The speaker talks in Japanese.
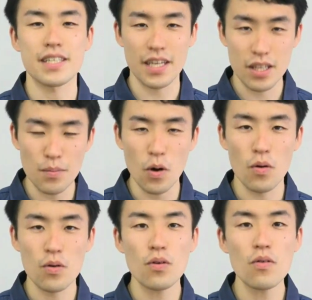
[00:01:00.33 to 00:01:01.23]
すけれど
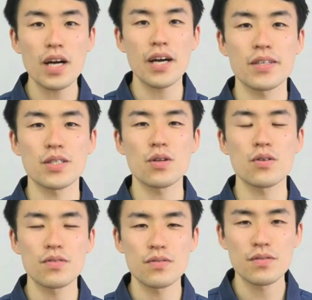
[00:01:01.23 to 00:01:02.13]
も、今はそ
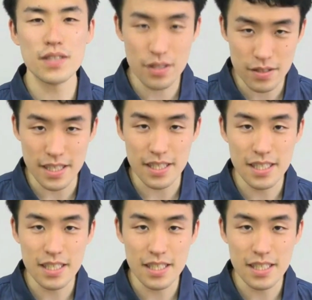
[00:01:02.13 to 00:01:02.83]
のに種類